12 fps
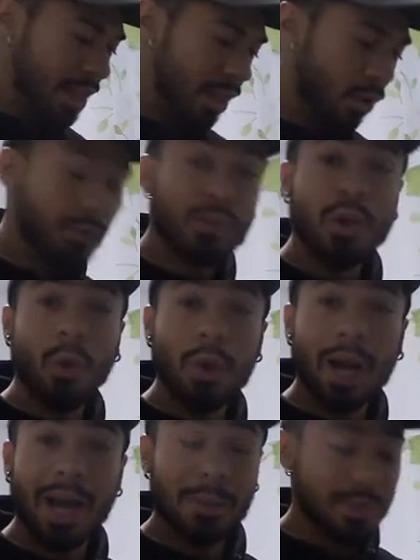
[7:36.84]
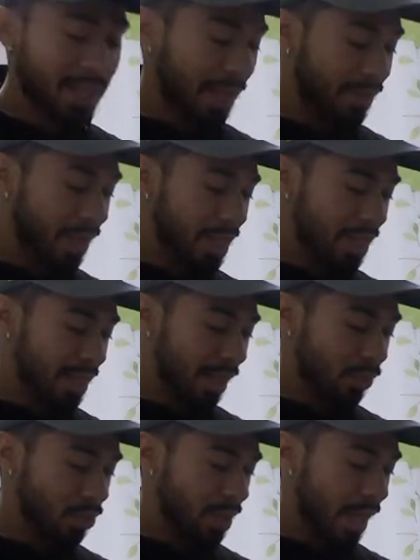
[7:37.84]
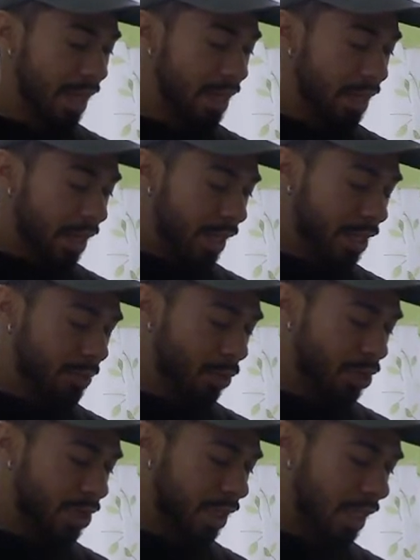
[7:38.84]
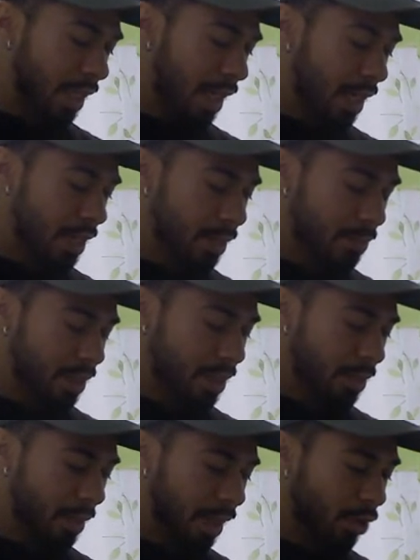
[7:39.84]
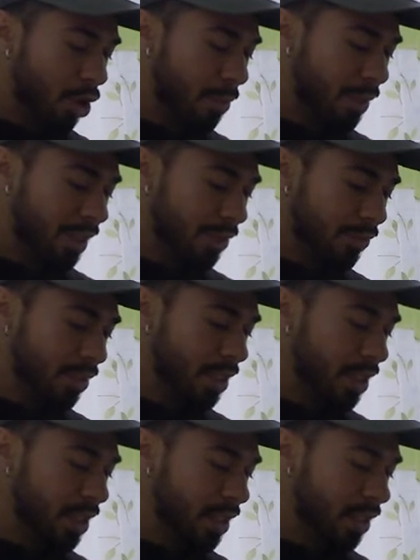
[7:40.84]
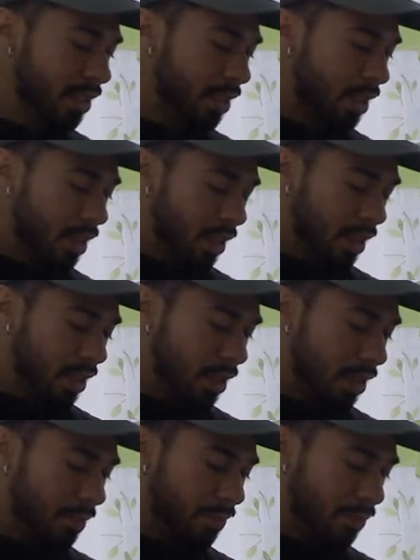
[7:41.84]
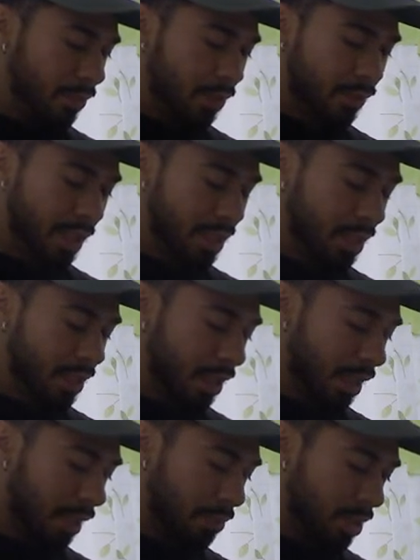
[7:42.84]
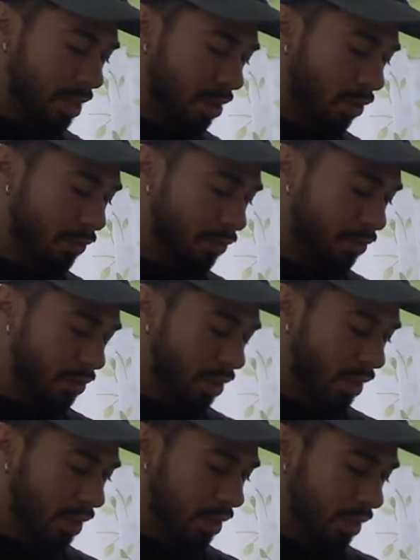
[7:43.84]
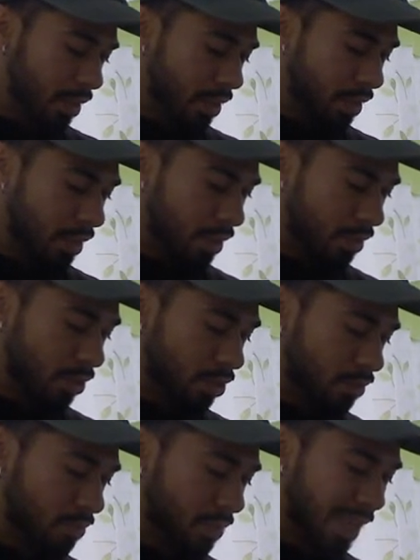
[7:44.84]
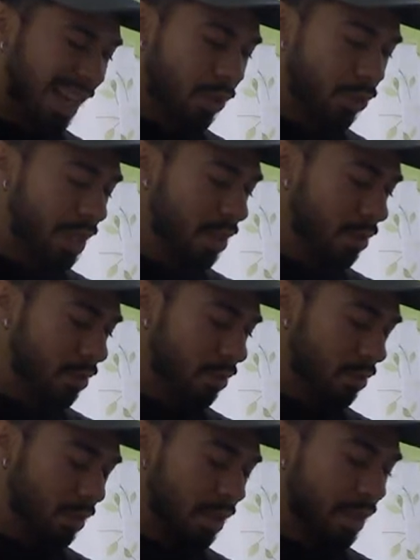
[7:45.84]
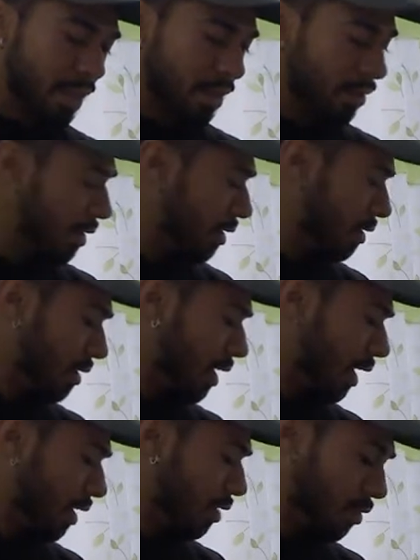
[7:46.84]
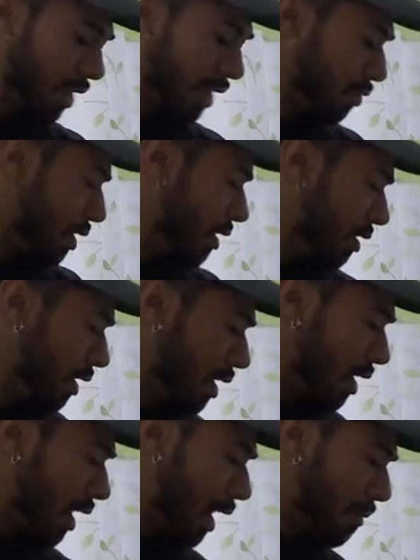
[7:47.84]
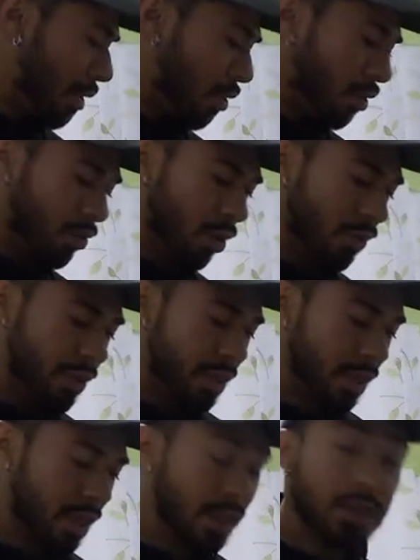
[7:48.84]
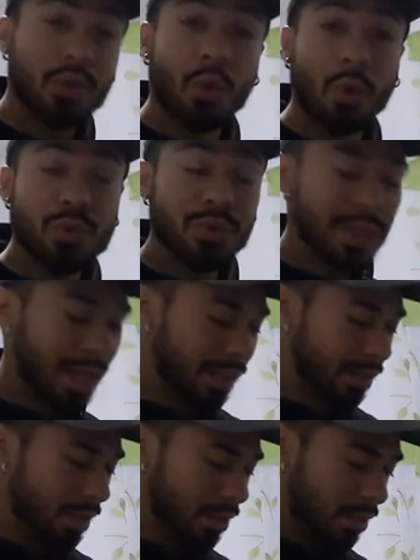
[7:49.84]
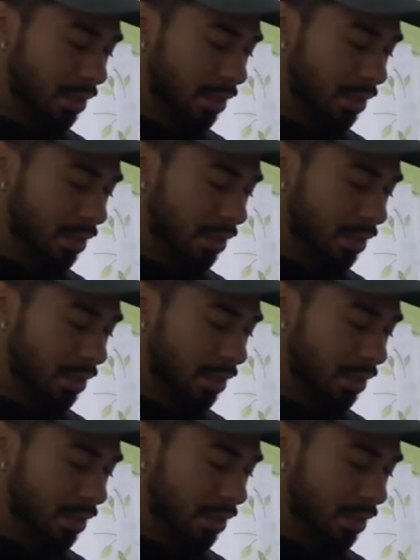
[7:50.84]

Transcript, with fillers: ihr auf Low Carb seid, wenn ihr sagt, okay, ich möchte gerade ein bisschen meinen Körper definieren, ähm, verzichte gerade ein bisschen auf äh, Kalorien, nicht, äh, ja genau, Kalorien, aber auch noch wichtiger Kohlenhydrate